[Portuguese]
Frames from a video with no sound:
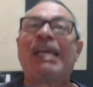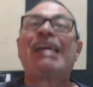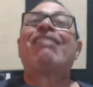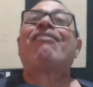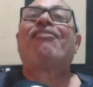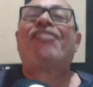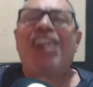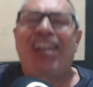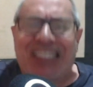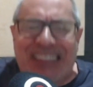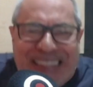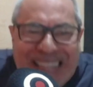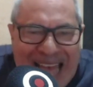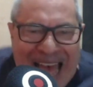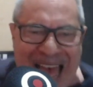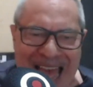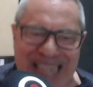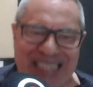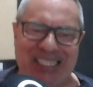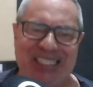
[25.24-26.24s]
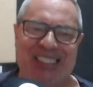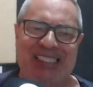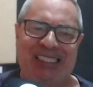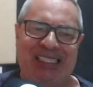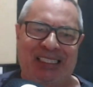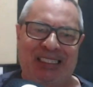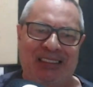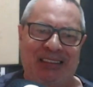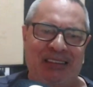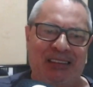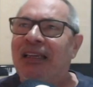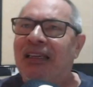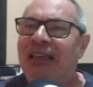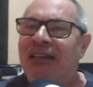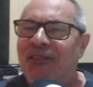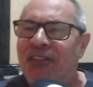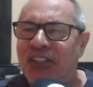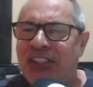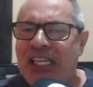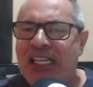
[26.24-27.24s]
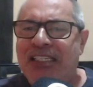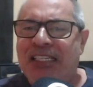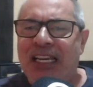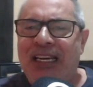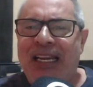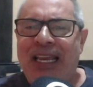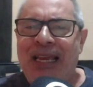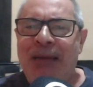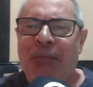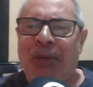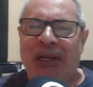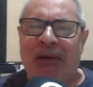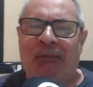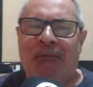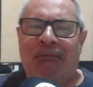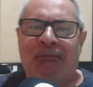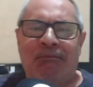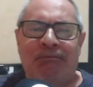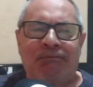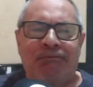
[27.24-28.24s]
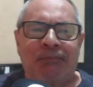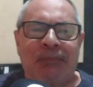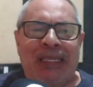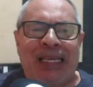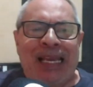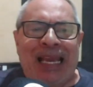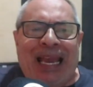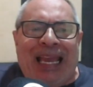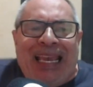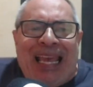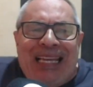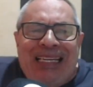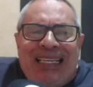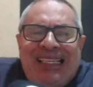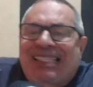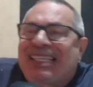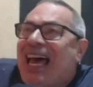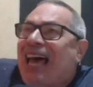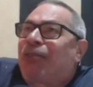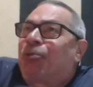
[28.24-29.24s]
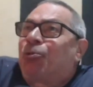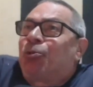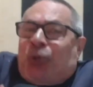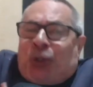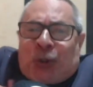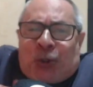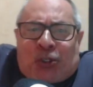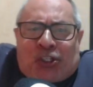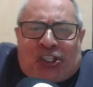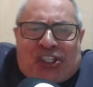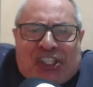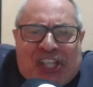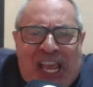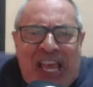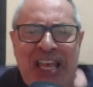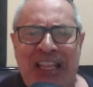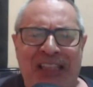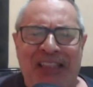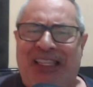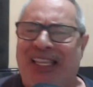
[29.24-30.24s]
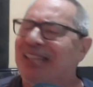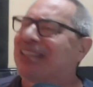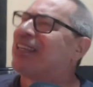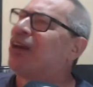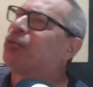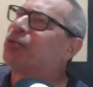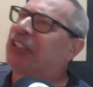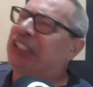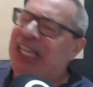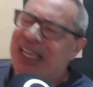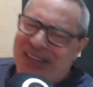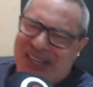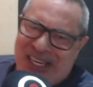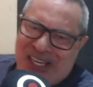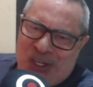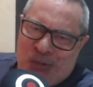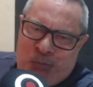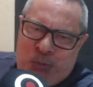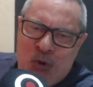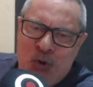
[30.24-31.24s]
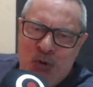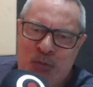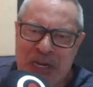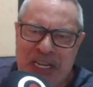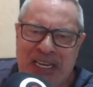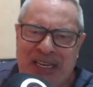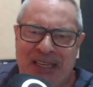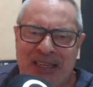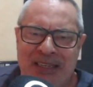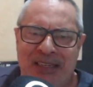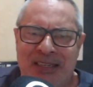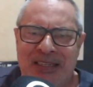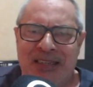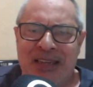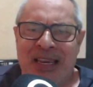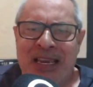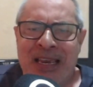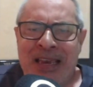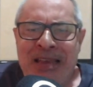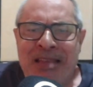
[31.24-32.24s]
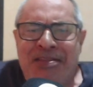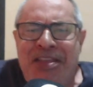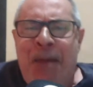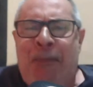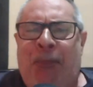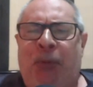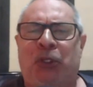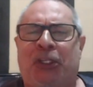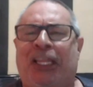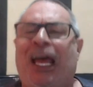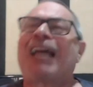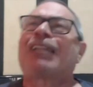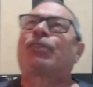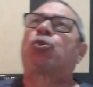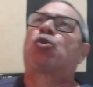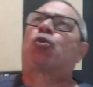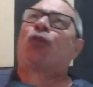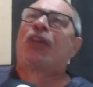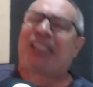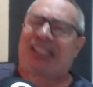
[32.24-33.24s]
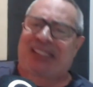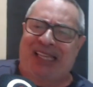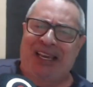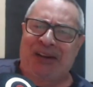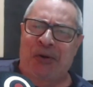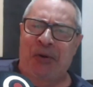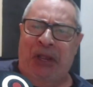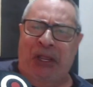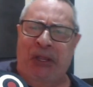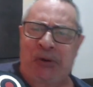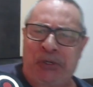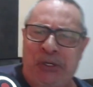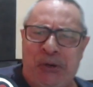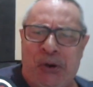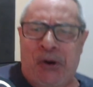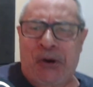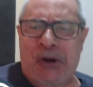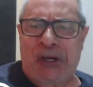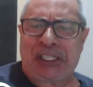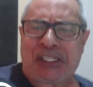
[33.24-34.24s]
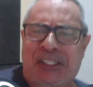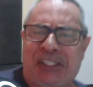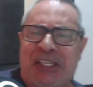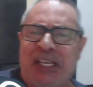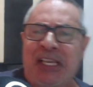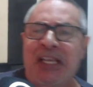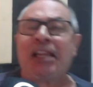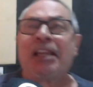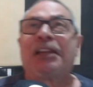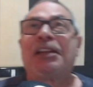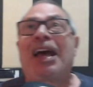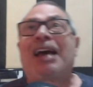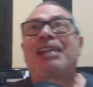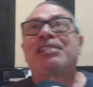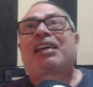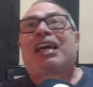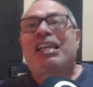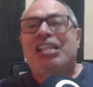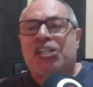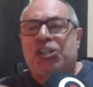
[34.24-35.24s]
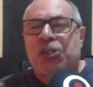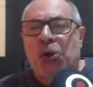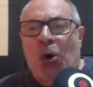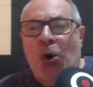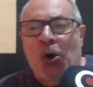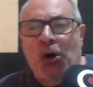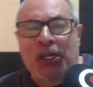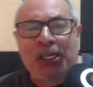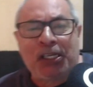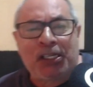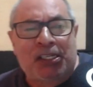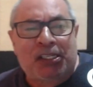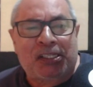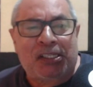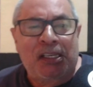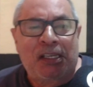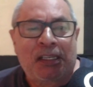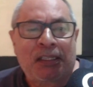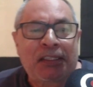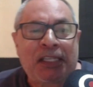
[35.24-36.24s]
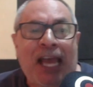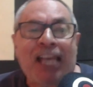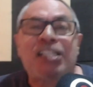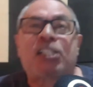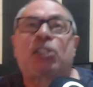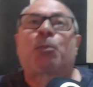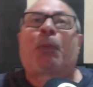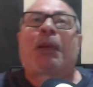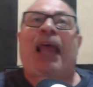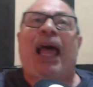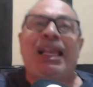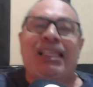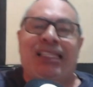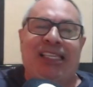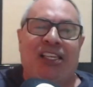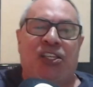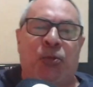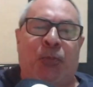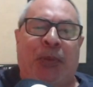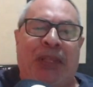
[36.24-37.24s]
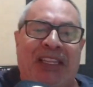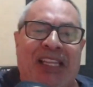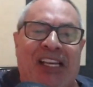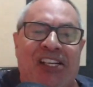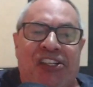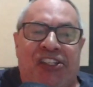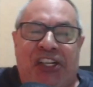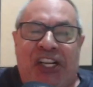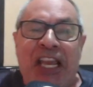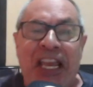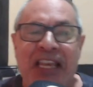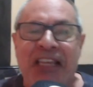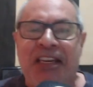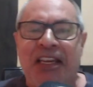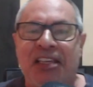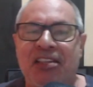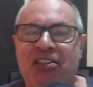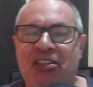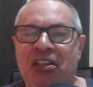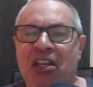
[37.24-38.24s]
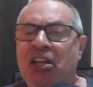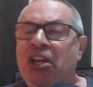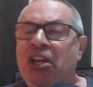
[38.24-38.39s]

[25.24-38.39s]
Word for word: Verdade! Vocês se lembram? Realizaram trocentas audiências públicas. Deputados fizeram reuniões nas regiões das praças pedageiras,